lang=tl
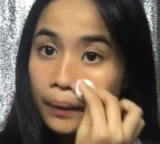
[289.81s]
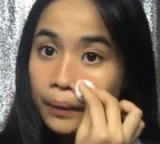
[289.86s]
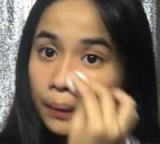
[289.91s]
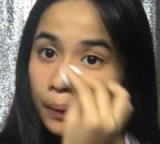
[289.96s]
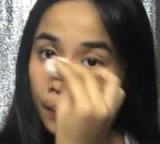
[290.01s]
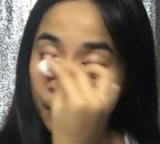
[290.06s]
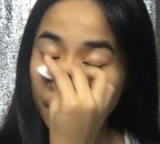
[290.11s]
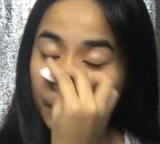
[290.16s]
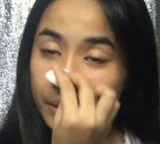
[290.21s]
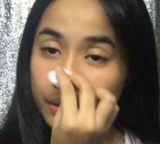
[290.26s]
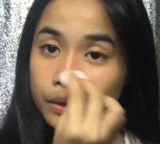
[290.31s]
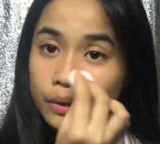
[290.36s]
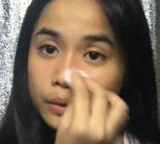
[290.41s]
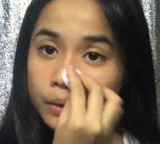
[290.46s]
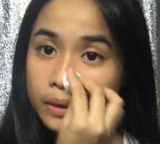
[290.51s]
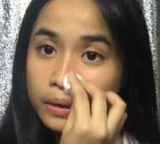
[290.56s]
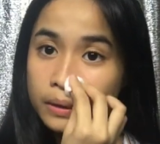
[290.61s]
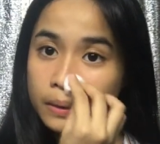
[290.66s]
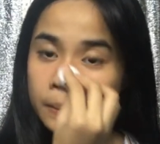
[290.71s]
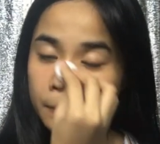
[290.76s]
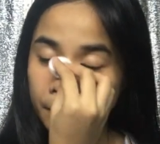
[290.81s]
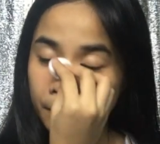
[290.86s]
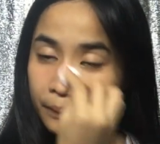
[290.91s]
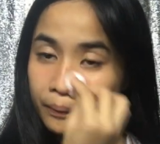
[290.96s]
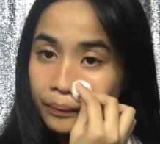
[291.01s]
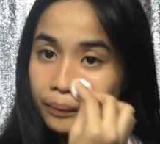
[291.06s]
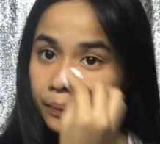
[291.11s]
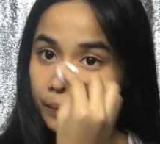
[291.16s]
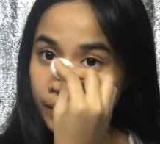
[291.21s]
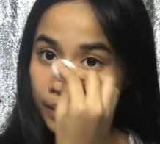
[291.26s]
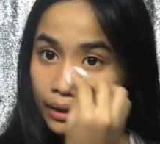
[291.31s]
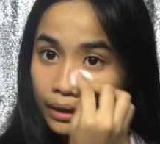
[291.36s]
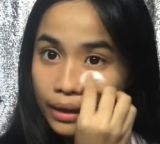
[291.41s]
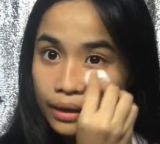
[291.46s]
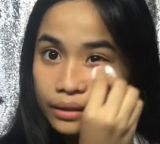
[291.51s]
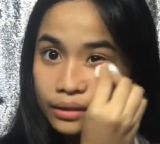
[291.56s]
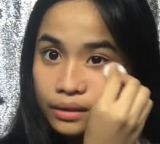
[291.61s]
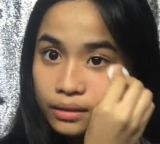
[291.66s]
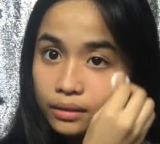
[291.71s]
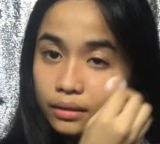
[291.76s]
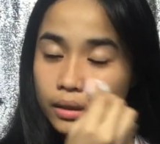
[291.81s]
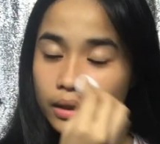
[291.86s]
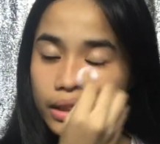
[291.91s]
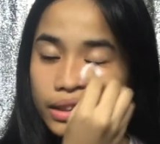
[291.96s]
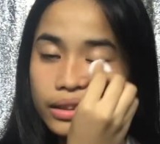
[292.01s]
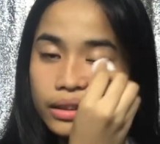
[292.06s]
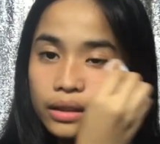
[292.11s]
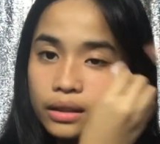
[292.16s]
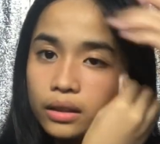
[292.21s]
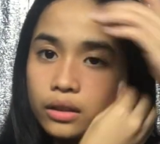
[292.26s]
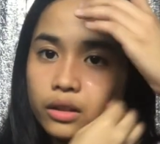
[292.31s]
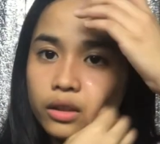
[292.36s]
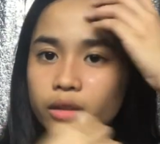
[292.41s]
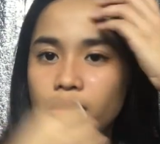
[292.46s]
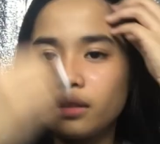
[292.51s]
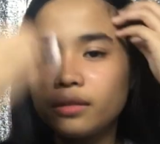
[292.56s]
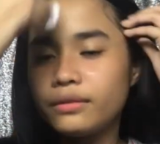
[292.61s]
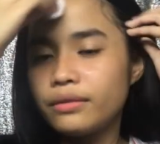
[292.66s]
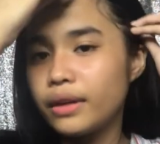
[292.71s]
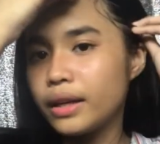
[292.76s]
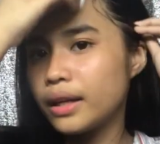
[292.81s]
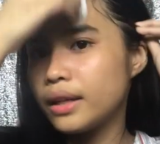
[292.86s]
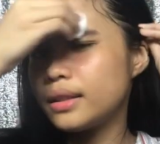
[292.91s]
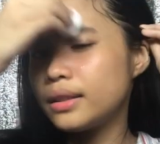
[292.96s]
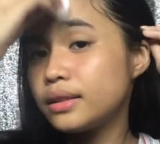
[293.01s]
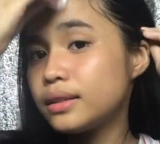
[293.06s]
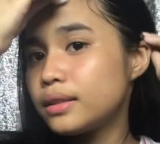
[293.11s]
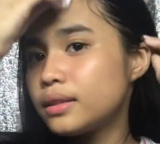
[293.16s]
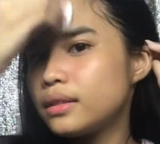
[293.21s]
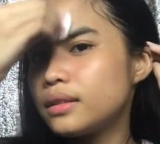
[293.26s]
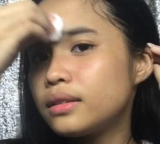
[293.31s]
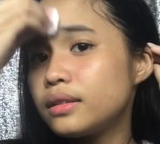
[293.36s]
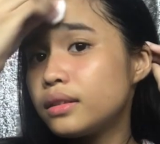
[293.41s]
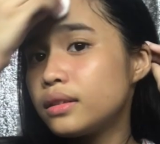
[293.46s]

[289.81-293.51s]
So when you're cleaning your face,